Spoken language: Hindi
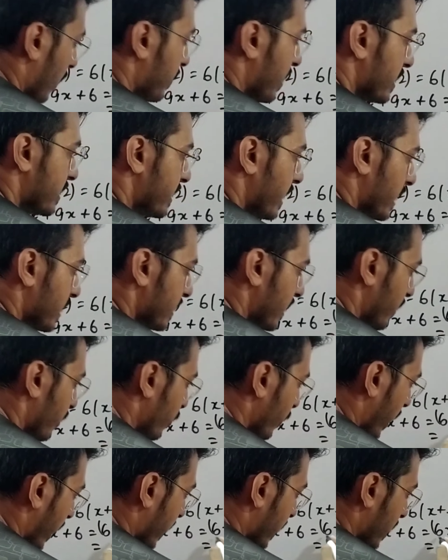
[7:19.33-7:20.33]
अब ये सिक्स
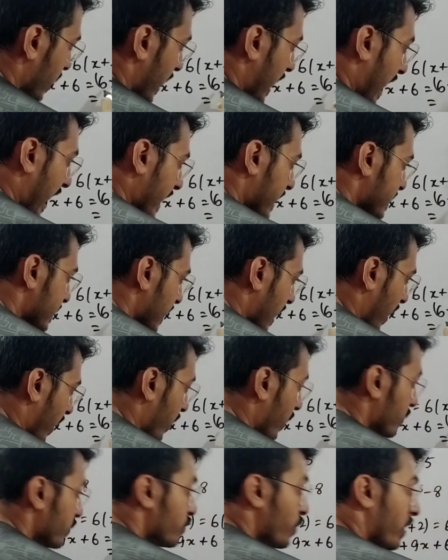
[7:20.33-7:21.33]
इंटू एक्स क्या
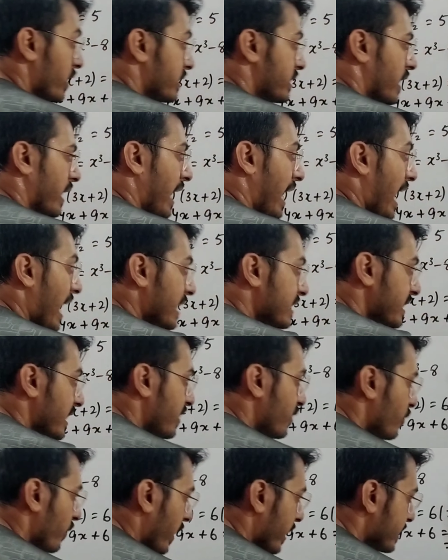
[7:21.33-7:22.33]
सॉरी सर एक्स
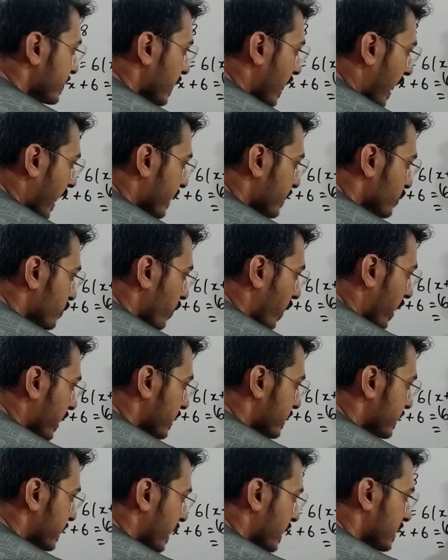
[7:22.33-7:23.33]
इंटू एक्स एक्स
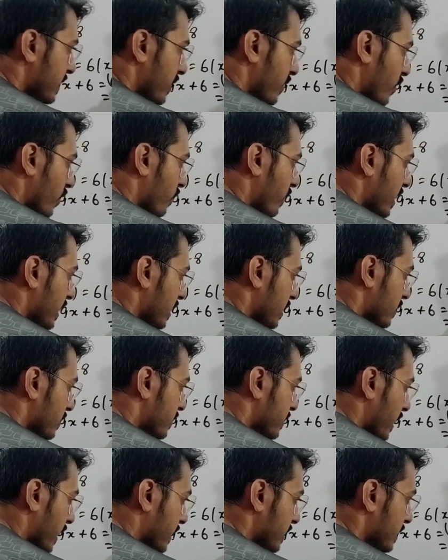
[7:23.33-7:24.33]
स्क्वायर सिक्स इंटू वन
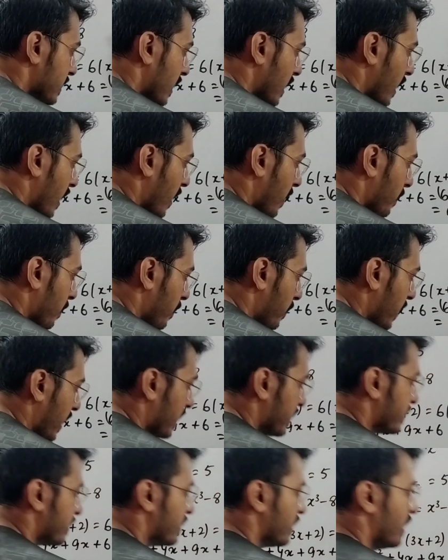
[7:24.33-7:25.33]
सिक्स
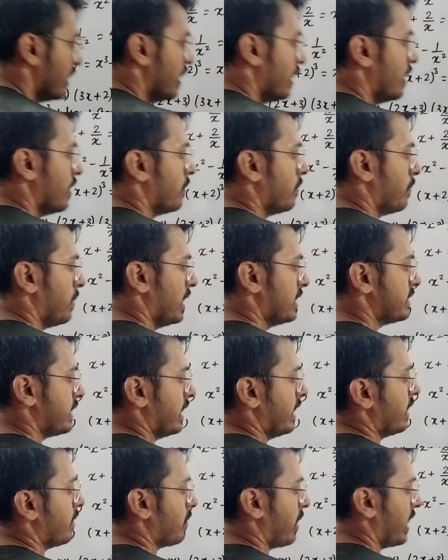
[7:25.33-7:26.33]
प्लस प्लस
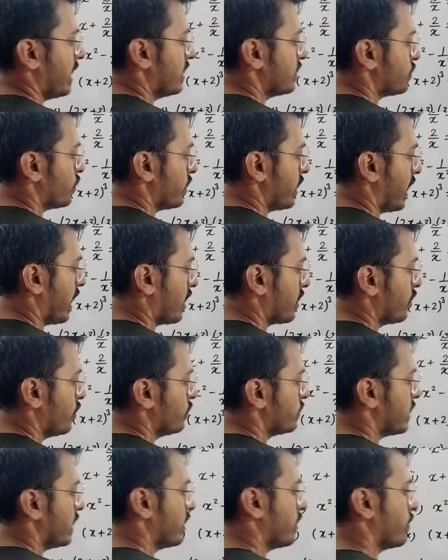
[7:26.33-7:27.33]
है नहीं माइनस हो जाएगा
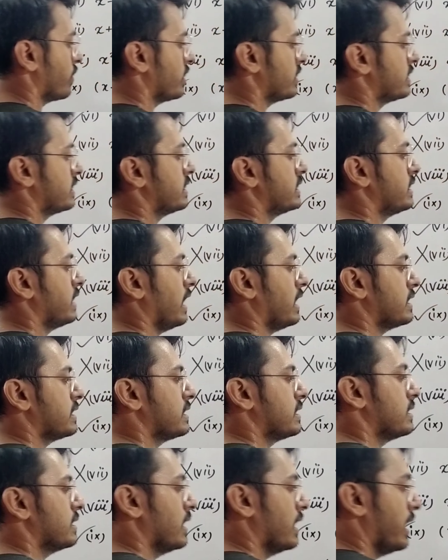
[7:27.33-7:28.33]
क्यों सर क्योंकि
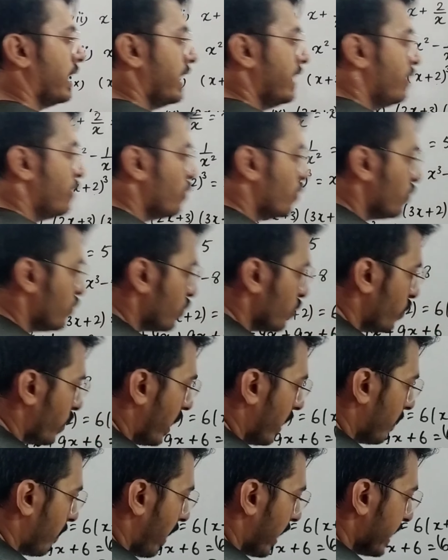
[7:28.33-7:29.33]
सिक्स इंटू टू
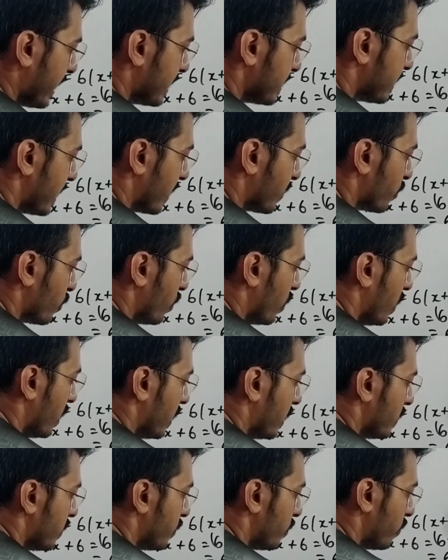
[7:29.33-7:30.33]
है माइनस है तो
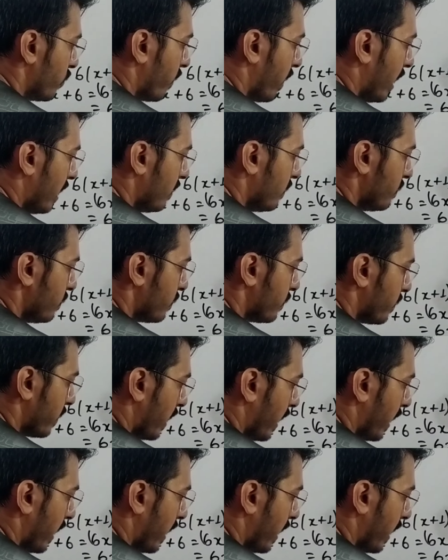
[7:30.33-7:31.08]
ट्वेल्व